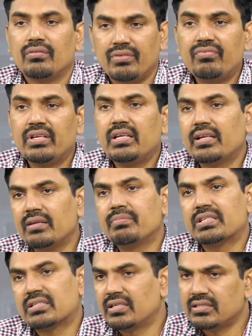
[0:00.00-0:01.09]
ఫిఫ్టీ నైన్
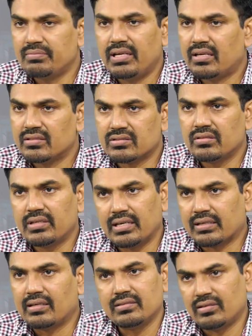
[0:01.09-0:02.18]
పర్సెంటేజ్ బిలాంగ్స్ టు
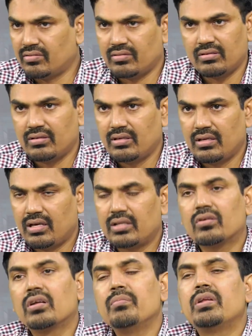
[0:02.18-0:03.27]
టెక్నాలజీ లోన్
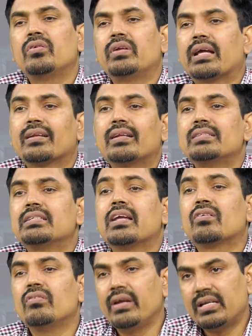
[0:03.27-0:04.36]
అందుకని మీరు టెక్నాలజీకి
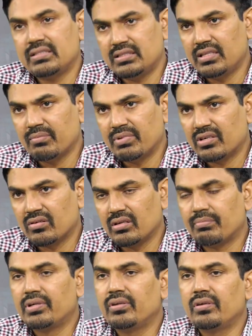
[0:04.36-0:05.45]
ఎక్కువ వెయిటేజ్ ఇద్దాం
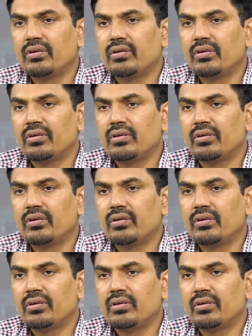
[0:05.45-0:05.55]
అనుకున్నప్పుడు